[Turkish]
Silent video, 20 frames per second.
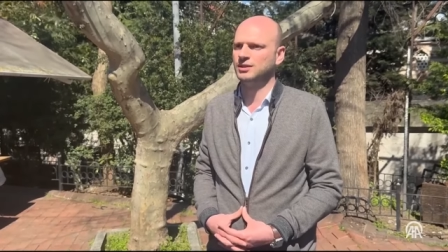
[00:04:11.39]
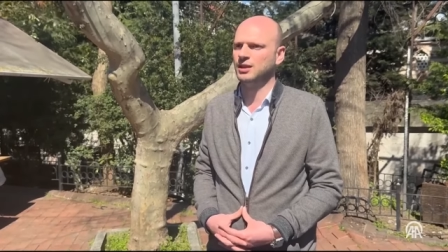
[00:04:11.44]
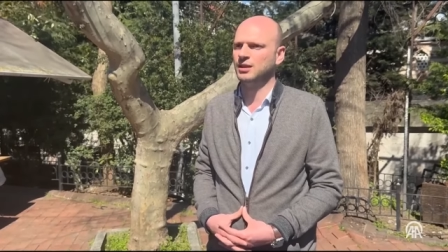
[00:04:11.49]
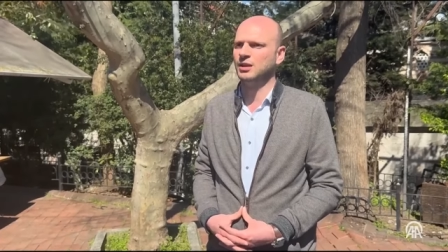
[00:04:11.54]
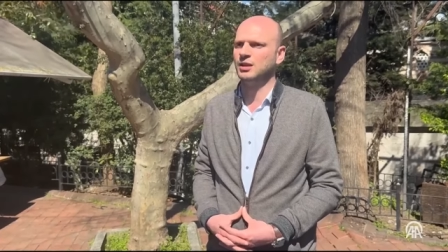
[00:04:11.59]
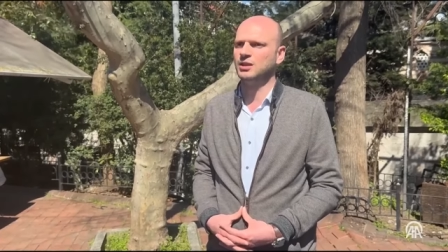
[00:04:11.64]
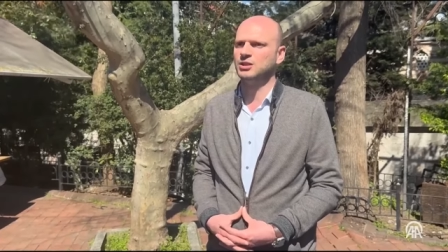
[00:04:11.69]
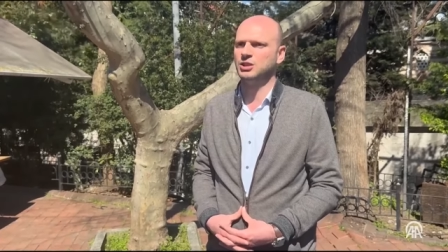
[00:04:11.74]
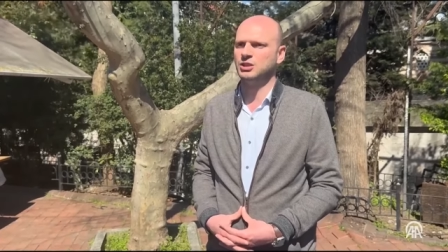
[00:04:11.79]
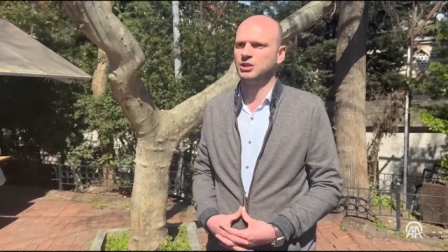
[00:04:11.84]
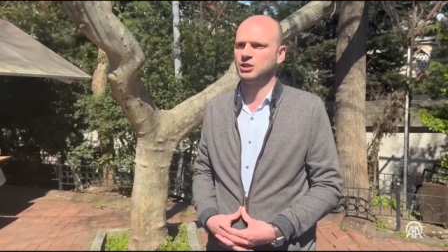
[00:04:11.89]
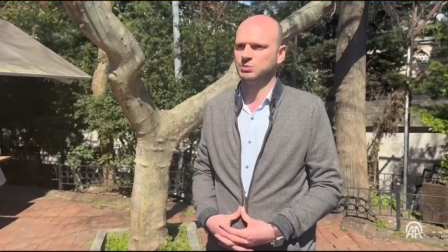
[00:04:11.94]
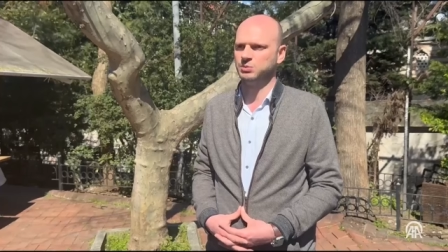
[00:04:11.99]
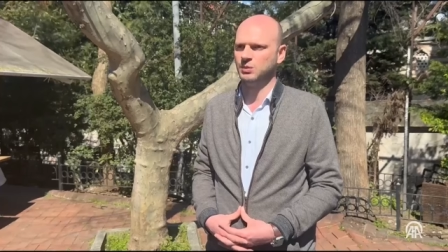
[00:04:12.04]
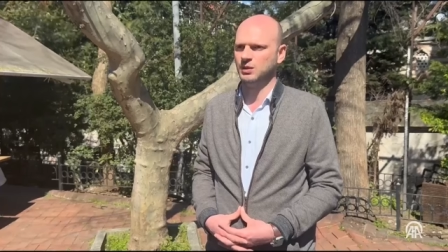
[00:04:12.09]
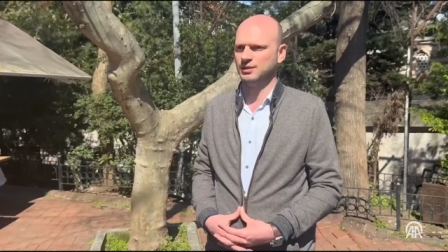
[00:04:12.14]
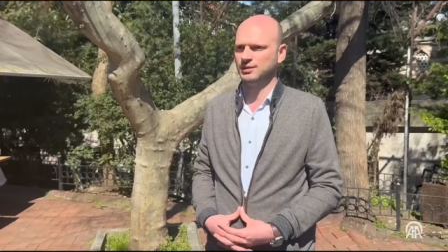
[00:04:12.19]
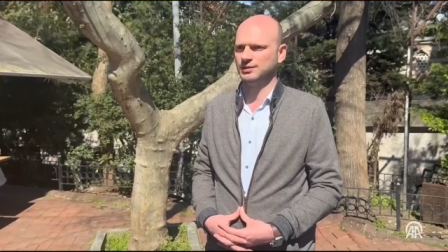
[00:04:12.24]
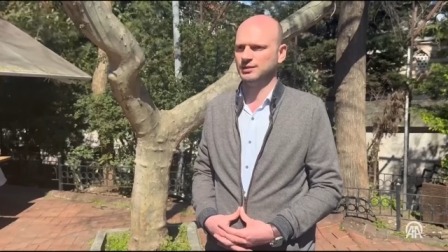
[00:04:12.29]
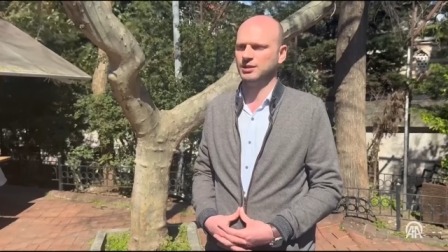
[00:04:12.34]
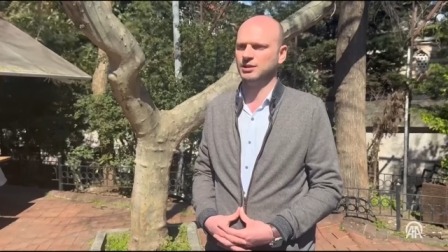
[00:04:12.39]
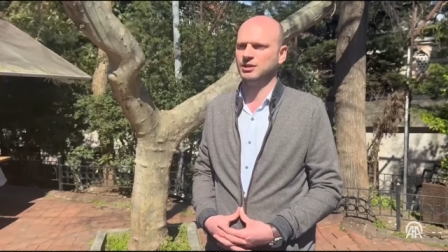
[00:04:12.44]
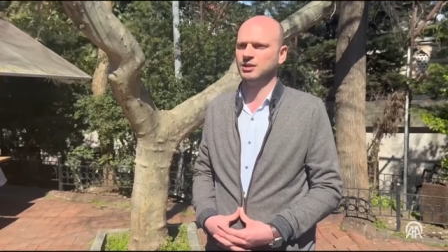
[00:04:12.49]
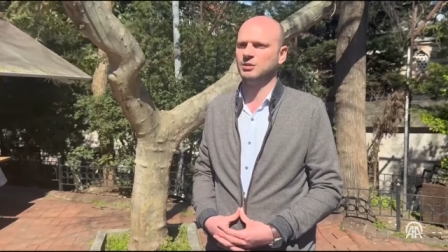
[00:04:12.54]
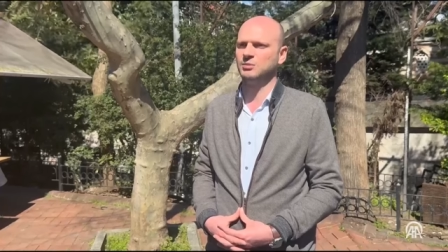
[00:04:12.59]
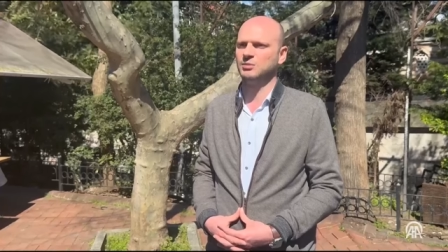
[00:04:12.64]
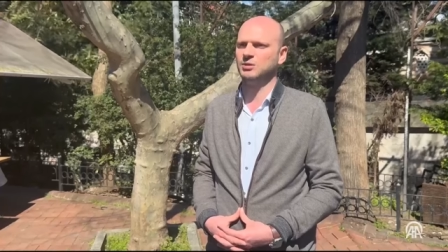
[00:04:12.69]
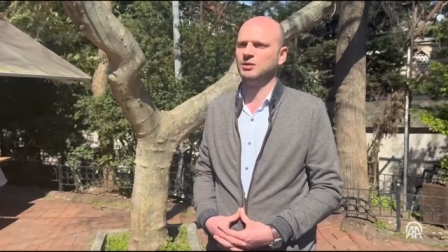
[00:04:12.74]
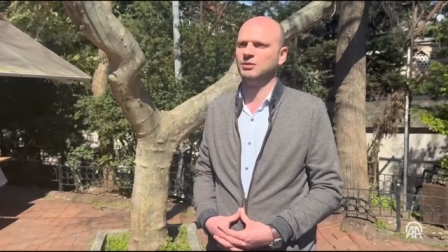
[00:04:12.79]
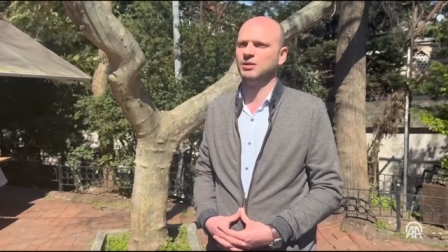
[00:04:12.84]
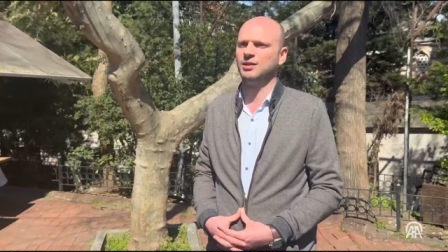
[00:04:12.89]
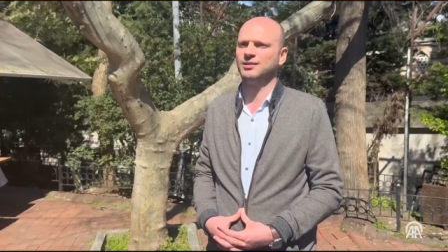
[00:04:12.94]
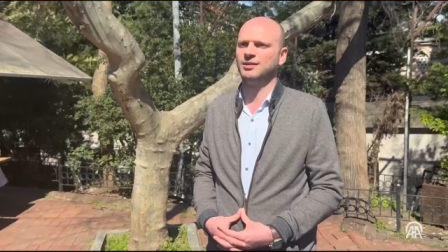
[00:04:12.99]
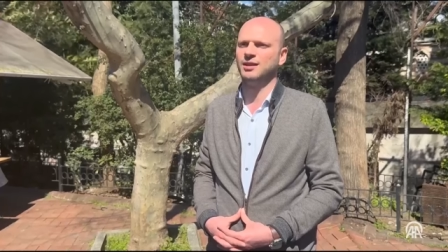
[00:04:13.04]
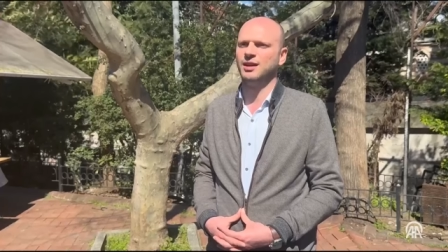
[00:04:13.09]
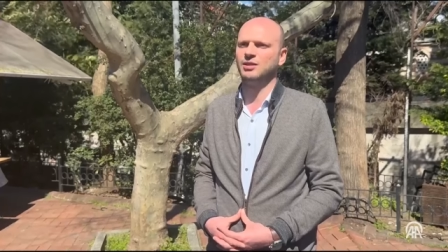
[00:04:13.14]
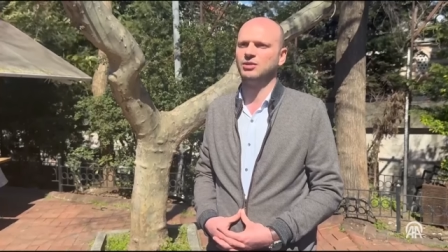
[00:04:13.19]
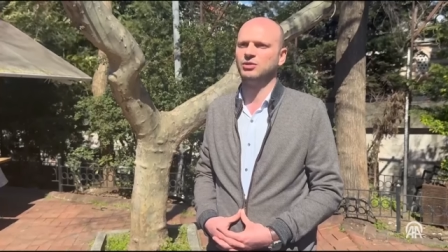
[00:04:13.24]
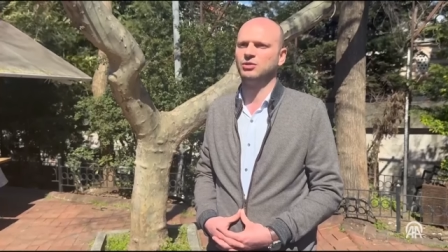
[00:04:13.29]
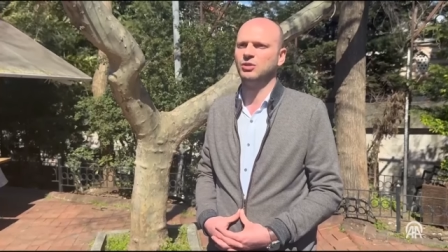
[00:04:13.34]
seninle çalışmak istediğimizi
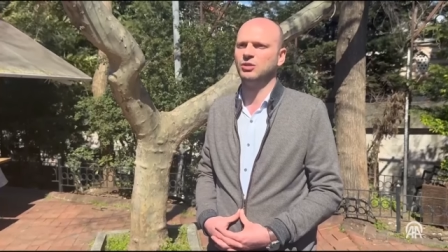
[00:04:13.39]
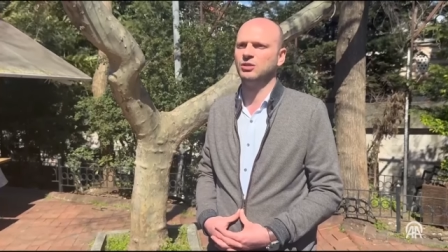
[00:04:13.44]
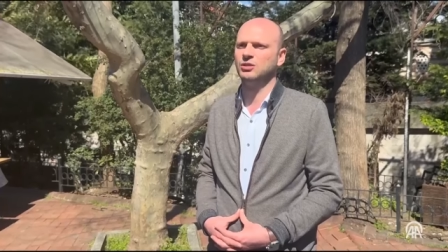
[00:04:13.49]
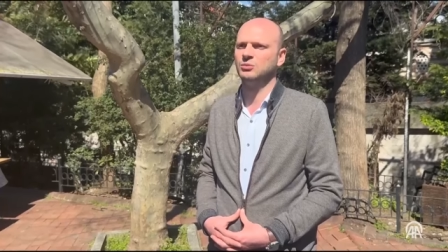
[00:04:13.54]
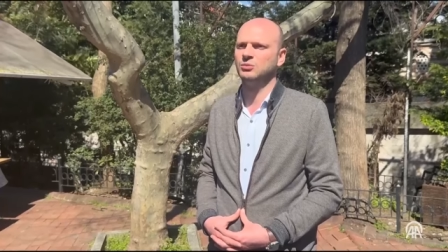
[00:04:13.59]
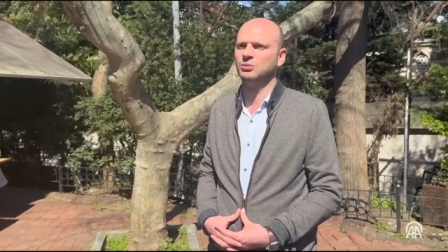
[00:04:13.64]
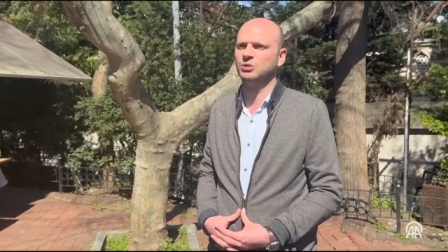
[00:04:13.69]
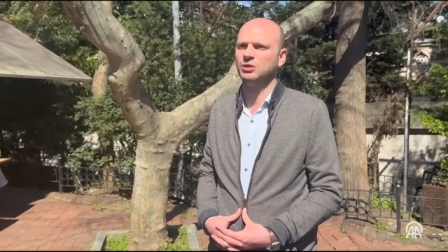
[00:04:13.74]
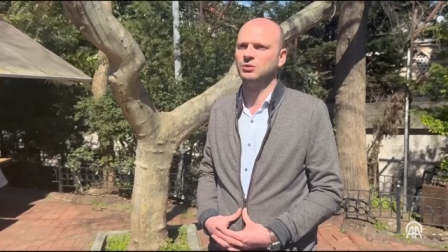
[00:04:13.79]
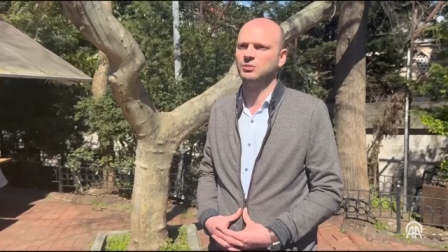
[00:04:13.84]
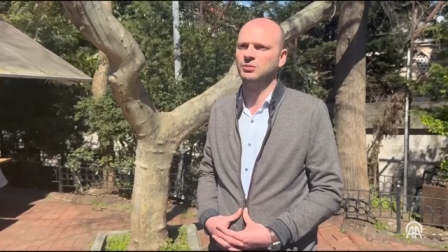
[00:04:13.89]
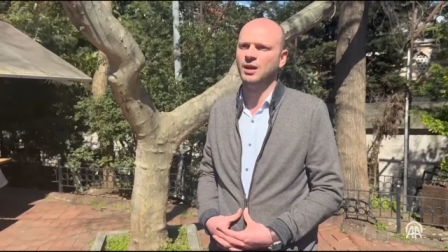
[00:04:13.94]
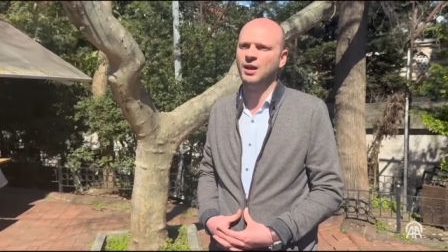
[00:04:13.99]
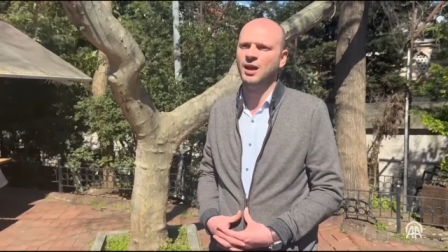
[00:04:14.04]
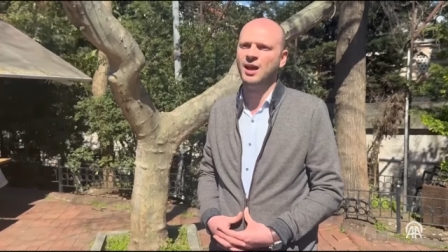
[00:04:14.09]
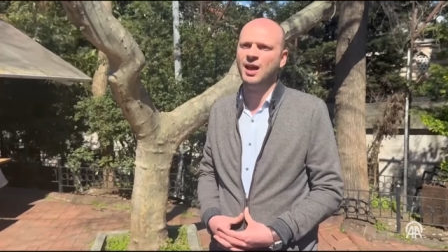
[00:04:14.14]
vesaire söyledi müdürüne.